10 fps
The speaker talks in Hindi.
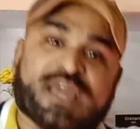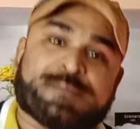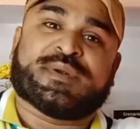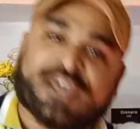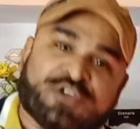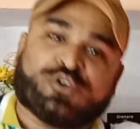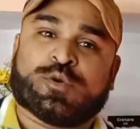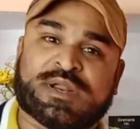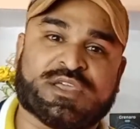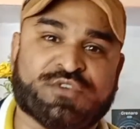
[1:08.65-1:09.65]
बड़े बड़े
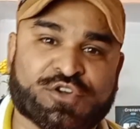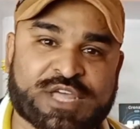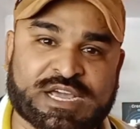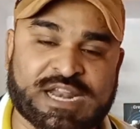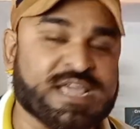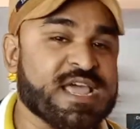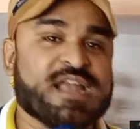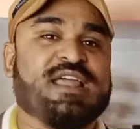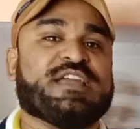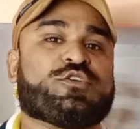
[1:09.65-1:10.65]
यूट्यूबर की वीडियो देख ली
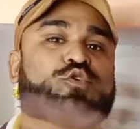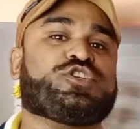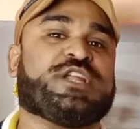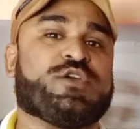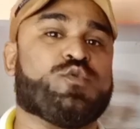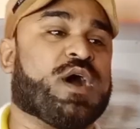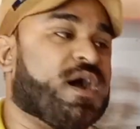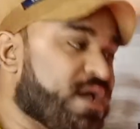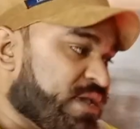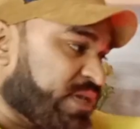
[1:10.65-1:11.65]
लेकिन कुछ नहीं हुआ